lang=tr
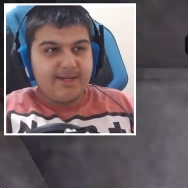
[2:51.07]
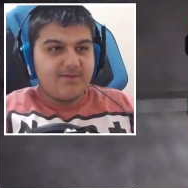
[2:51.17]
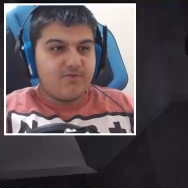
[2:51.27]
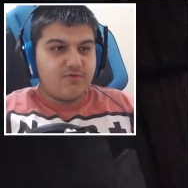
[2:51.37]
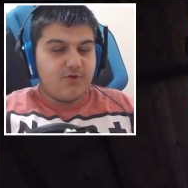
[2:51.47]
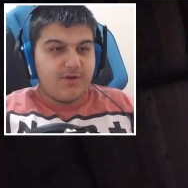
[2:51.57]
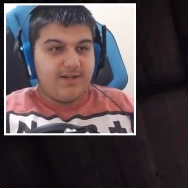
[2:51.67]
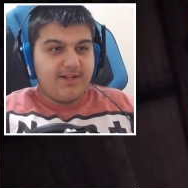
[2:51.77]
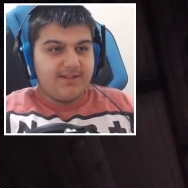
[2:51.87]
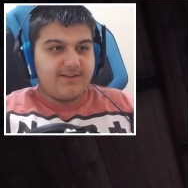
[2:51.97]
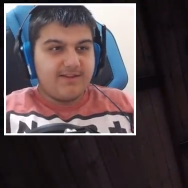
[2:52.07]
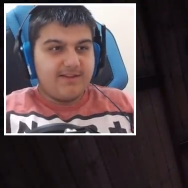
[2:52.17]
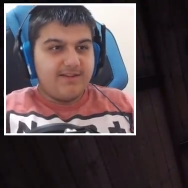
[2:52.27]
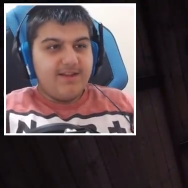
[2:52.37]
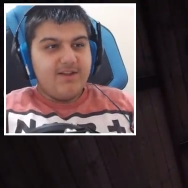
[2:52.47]
beyler. Şu, şu an inandık.
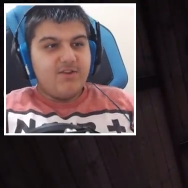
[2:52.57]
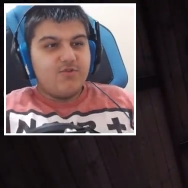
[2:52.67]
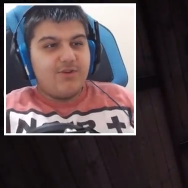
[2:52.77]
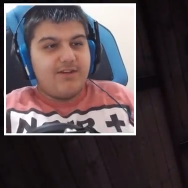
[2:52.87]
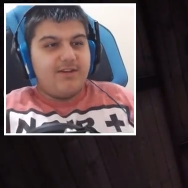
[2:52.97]
Şu an